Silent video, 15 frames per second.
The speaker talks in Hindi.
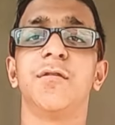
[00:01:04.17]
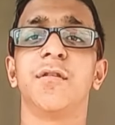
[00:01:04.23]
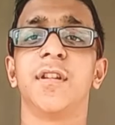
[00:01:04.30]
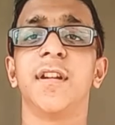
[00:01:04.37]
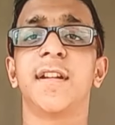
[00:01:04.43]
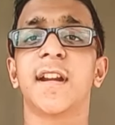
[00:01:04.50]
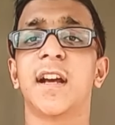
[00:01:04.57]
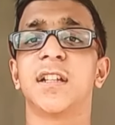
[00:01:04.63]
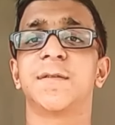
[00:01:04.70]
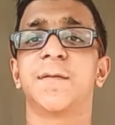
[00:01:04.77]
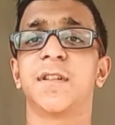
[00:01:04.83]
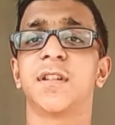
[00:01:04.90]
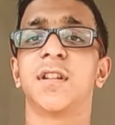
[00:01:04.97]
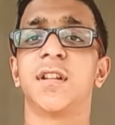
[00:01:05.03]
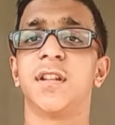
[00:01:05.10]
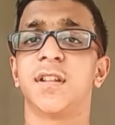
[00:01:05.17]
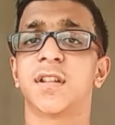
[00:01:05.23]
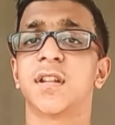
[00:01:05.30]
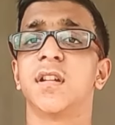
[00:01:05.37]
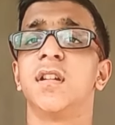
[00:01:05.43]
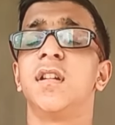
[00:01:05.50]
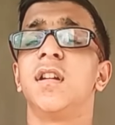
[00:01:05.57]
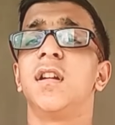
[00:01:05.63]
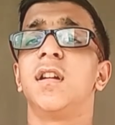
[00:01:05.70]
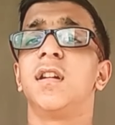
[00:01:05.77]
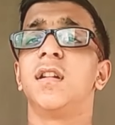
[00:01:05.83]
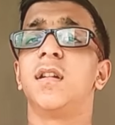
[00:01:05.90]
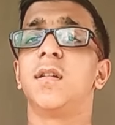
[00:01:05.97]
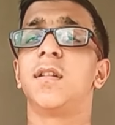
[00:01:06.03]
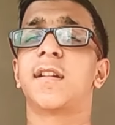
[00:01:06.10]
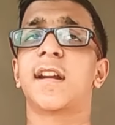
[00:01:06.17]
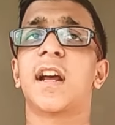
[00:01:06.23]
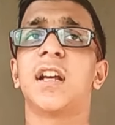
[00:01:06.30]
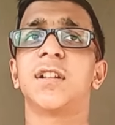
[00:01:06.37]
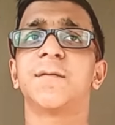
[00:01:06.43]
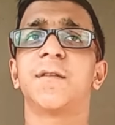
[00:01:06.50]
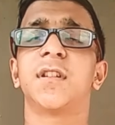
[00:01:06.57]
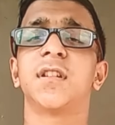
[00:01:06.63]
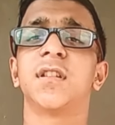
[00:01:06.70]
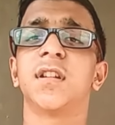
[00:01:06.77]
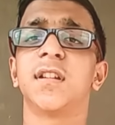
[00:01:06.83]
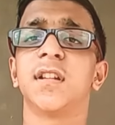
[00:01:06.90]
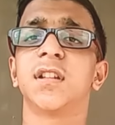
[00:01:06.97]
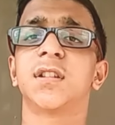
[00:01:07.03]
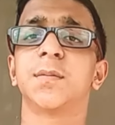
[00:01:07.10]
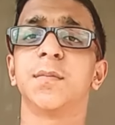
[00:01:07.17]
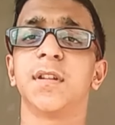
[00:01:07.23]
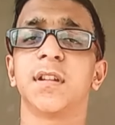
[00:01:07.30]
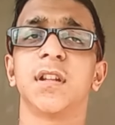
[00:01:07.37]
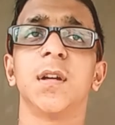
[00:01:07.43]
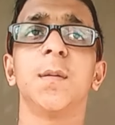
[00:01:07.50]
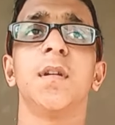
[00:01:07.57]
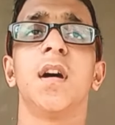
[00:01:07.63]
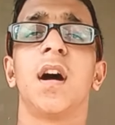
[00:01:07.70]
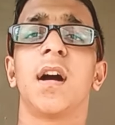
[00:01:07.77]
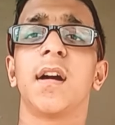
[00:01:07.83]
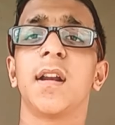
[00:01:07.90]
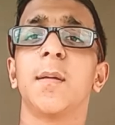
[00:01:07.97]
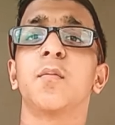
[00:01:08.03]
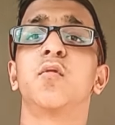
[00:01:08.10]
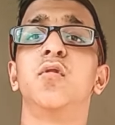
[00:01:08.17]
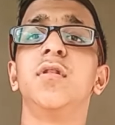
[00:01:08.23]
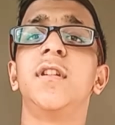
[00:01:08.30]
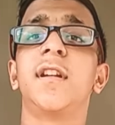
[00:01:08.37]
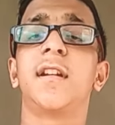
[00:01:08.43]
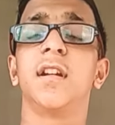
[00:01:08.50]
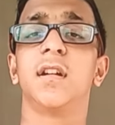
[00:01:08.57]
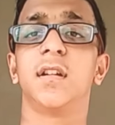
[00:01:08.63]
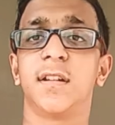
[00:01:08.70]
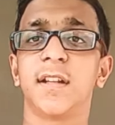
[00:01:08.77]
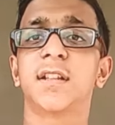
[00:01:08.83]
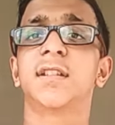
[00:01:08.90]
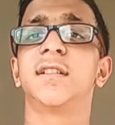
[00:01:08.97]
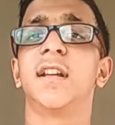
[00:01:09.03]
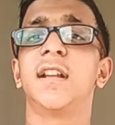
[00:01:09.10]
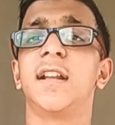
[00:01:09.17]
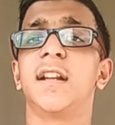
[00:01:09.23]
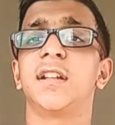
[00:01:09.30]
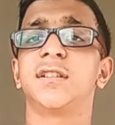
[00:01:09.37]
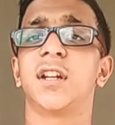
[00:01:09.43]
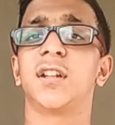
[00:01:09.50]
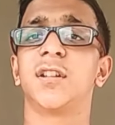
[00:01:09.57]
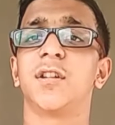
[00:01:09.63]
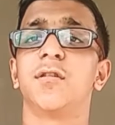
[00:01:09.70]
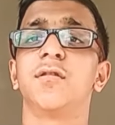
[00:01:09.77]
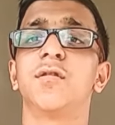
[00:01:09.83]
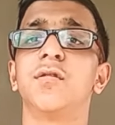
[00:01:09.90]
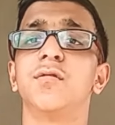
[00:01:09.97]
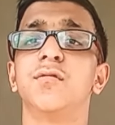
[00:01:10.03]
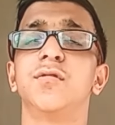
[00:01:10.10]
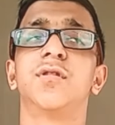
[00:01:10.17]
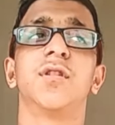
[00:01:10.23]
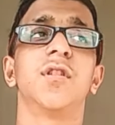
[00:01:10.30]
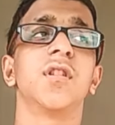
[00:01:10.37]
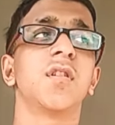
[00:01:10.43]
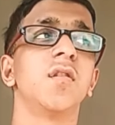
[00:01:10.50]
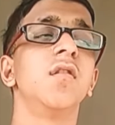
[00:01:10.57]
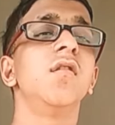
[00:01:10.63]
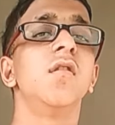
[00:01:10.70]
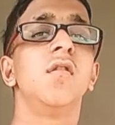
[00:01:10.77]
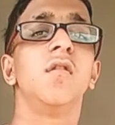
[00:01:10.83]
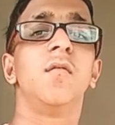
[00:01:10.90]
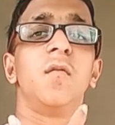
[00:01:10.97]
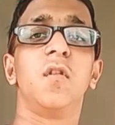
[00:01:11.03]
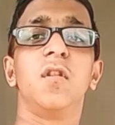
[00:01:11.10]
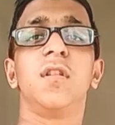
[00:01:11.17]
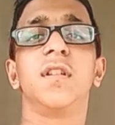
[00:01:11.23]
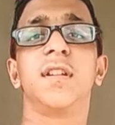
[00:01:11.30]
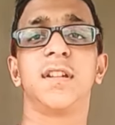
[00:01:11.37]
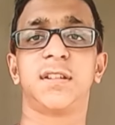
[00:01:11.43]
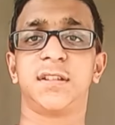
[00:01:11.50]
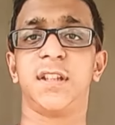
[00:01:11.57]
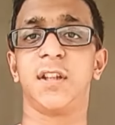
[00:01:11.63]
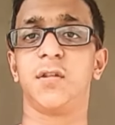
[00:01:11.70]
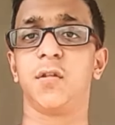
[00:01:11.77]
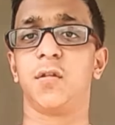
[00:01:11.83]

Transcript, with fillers: पढ़ी होगी ट्रांसफ़र द रिस्क ट्रांसफ़र द रिस्क मतलब अगर आप खुद रिस्क नहीं लेना चाहते हो तो दूसरे को वो रिस्क दे